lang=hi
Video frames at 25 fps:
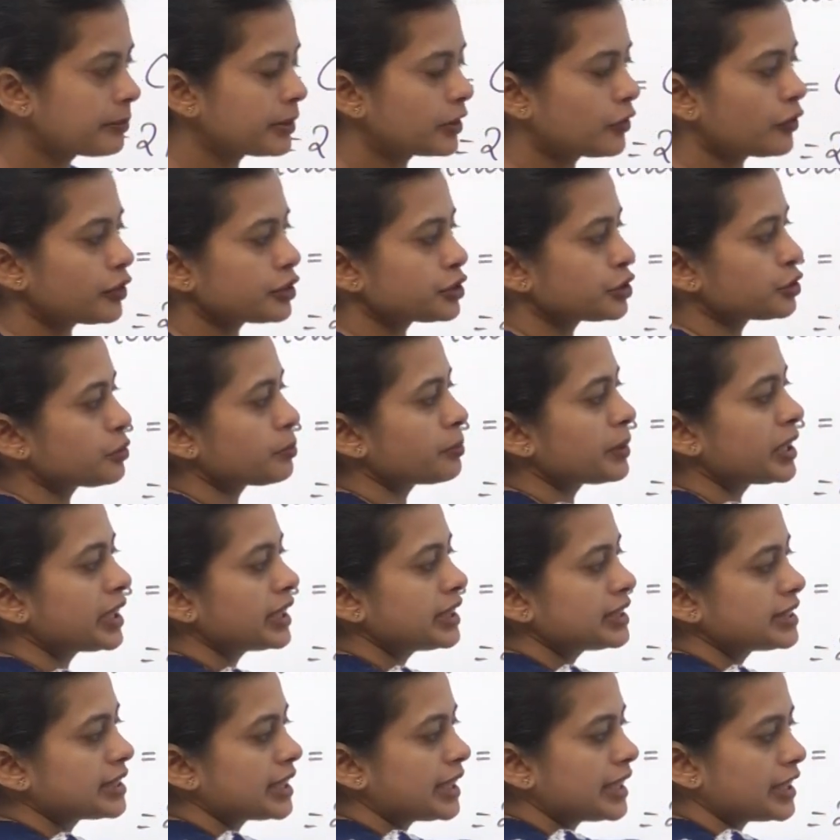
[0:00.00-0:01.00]
बिकॉज जो
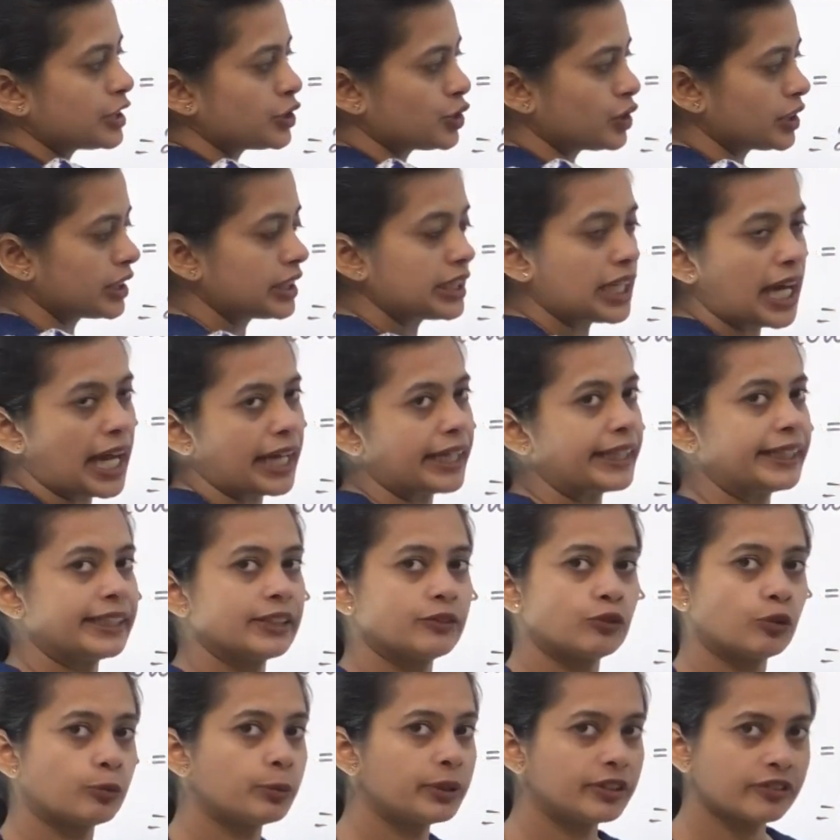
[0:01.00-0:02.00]
मेरी सिलेंडर की हाइट है
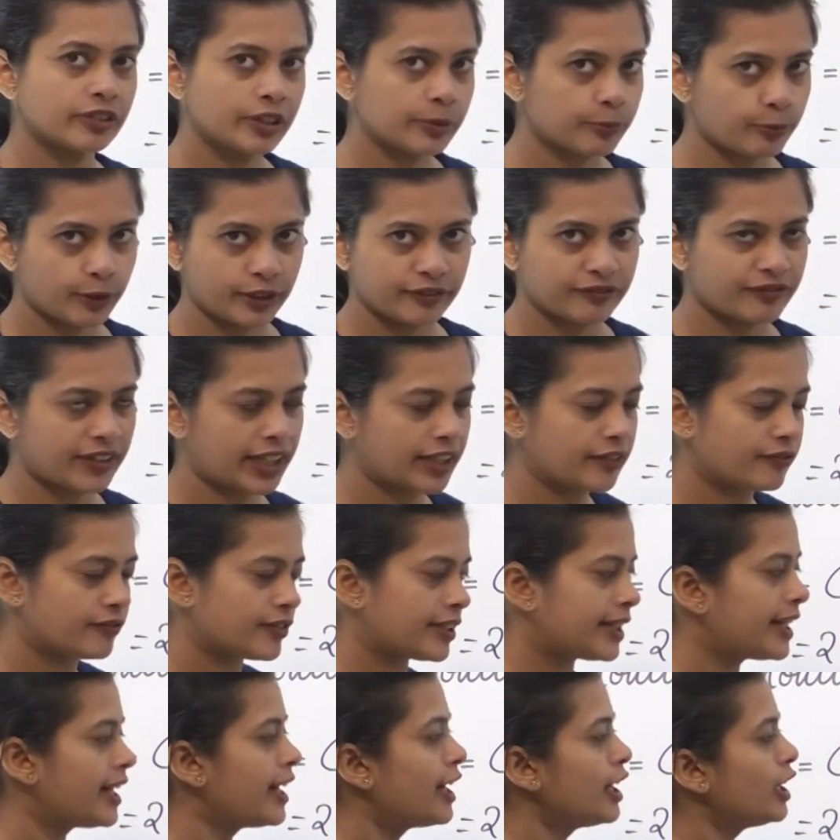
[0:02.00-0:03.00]
वो भी 3.5
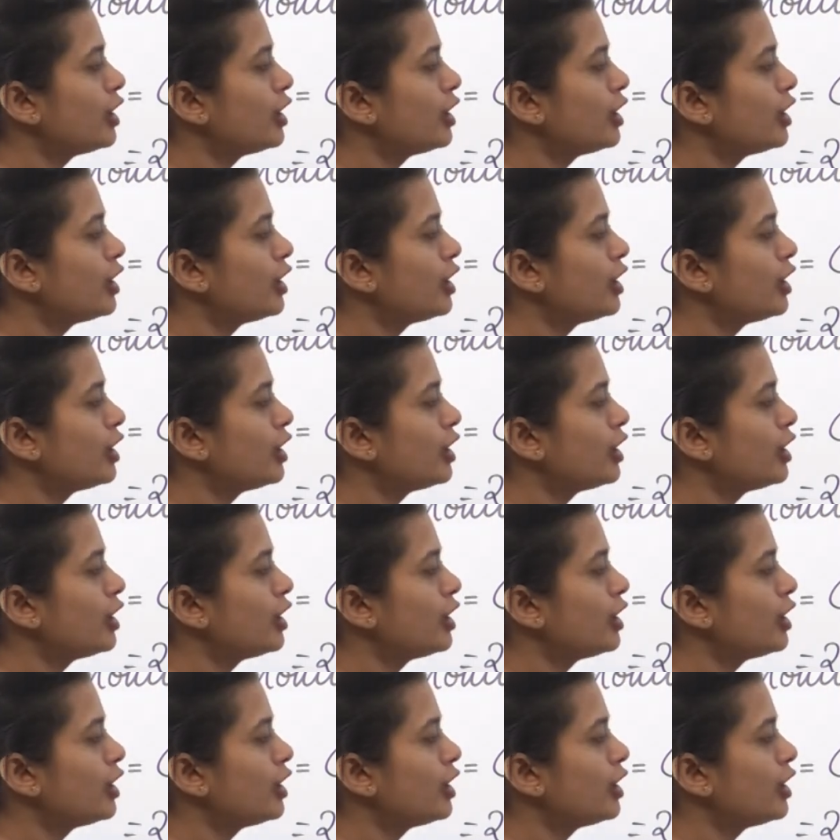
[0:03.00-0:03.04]
है